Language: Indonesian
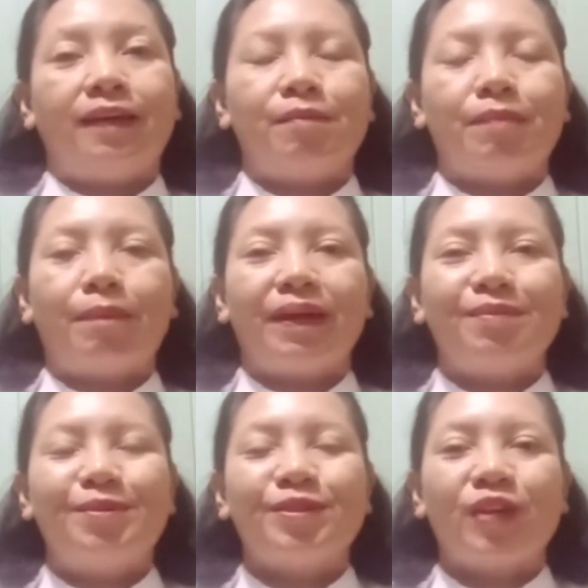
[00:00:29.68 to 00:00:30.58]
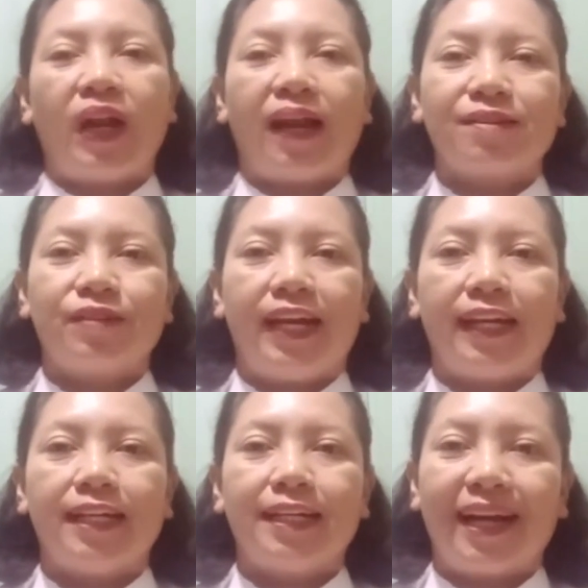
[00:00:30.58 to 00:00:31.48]
Bapak, Ibu, saudara saudara
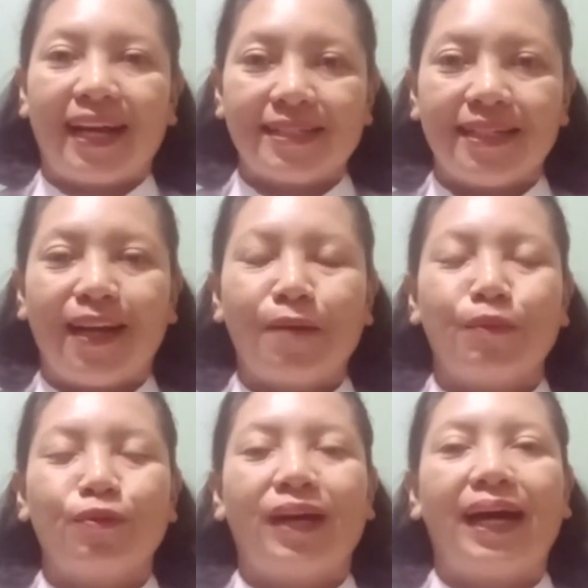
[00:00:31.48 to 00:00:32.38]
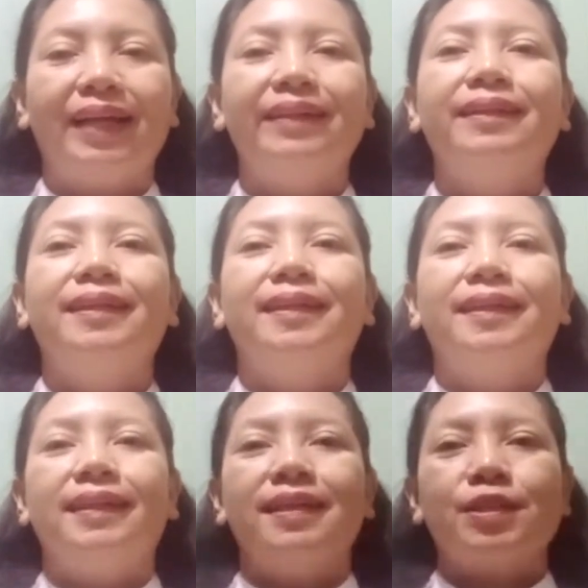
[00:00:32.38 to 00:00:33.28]
yang kekasih dalam Tuhan,
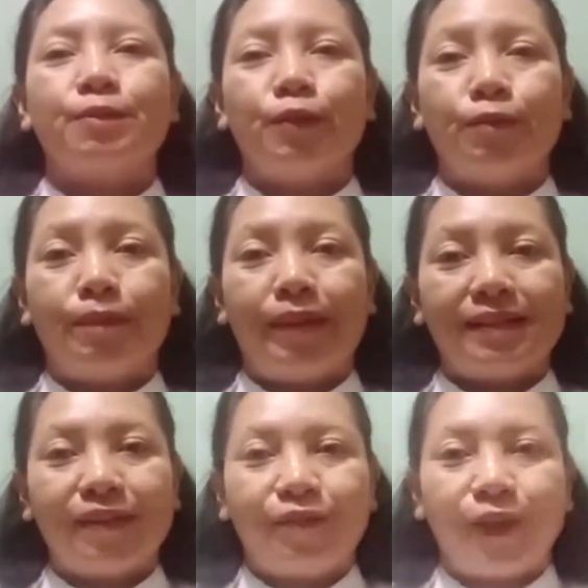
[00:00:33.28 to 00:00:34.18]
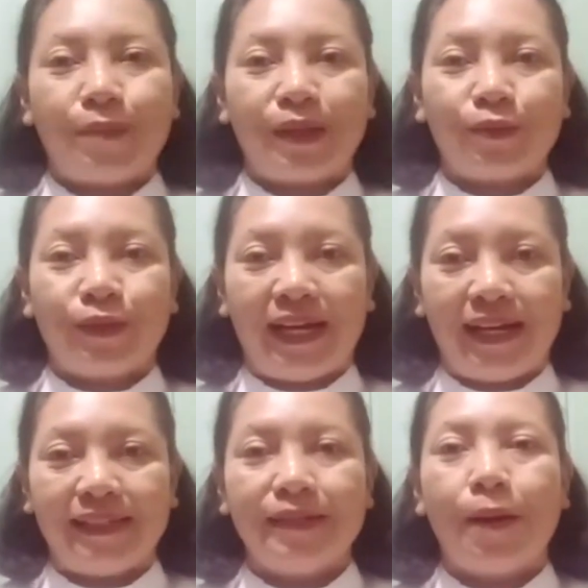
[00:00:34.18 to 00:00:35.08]
sebelum membaca firman
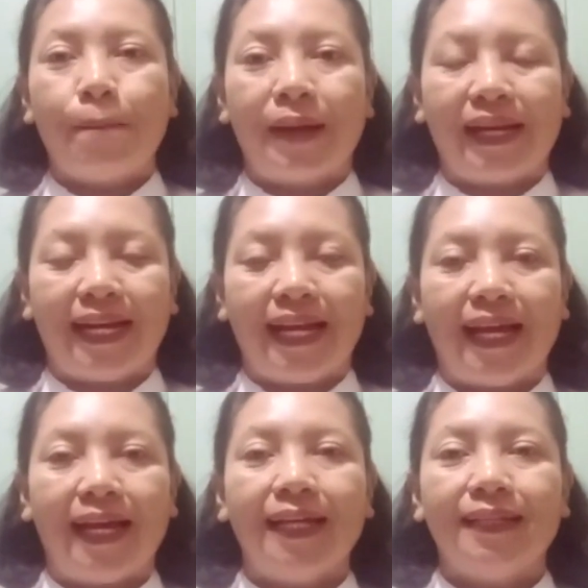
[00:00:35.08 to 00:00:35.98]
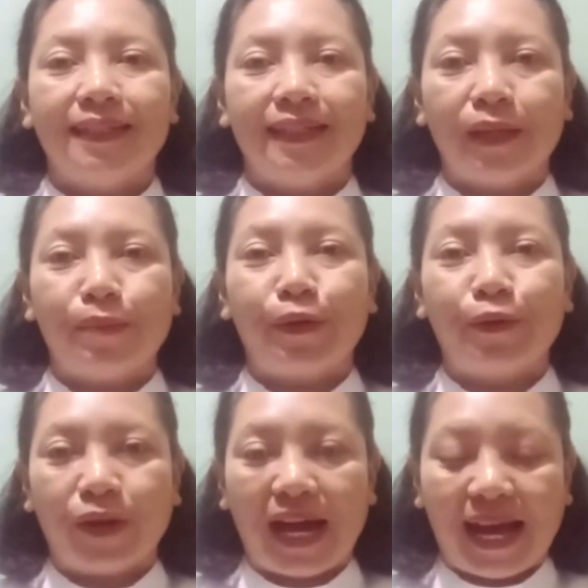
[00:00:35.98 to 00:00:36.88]
Tuhan, marilah kita
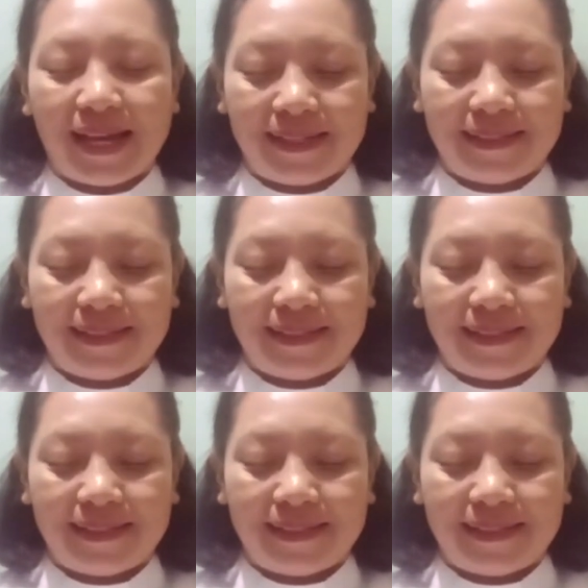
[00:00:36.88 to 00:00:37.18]
berdoa.